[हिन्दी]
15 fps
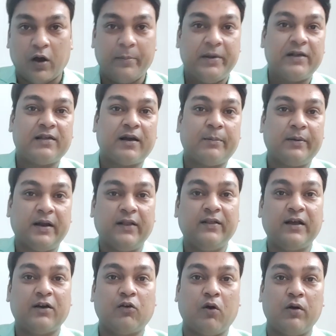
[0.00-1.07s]
हमेशा अपने
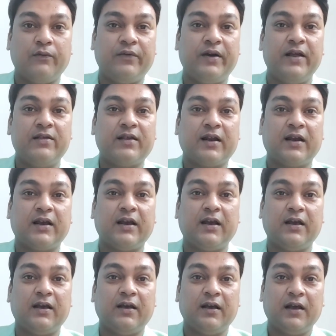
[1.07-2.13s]
अंदर कॉन्फिडेंस
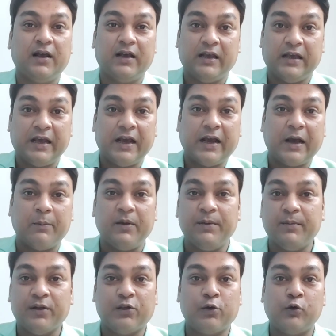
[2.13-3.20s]
रखिए ये
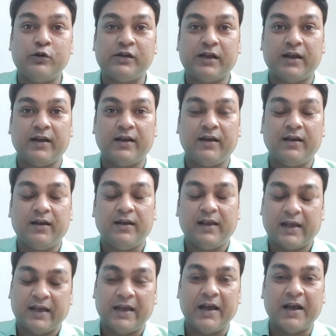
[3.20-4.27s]
कभी मत सोचिए
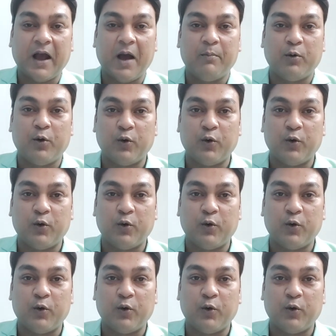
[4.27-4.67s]
कि ये काम